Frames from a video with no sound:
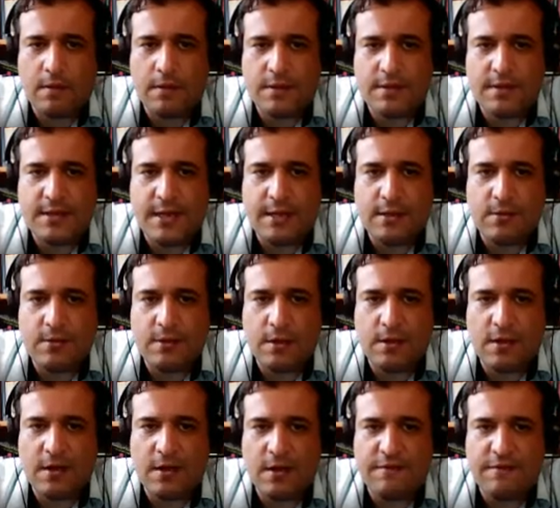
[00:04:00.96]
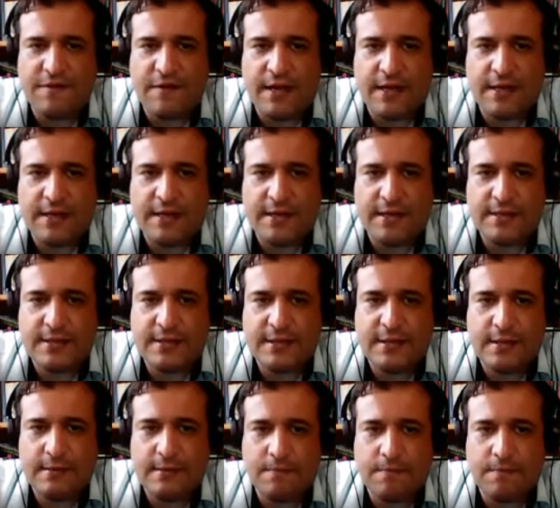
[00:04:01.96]
certo? Então, ela vai ficar aqui
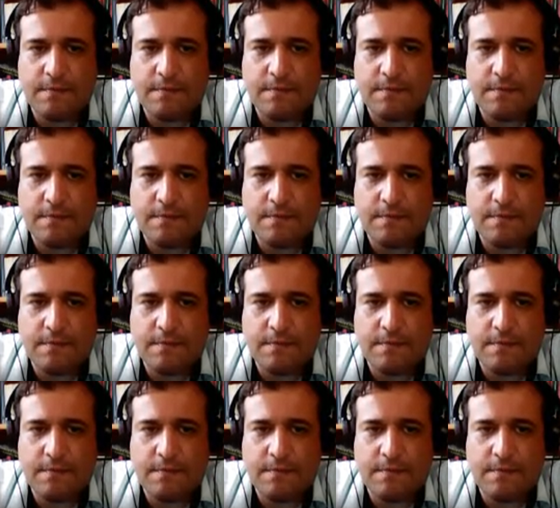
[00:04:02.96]
assim.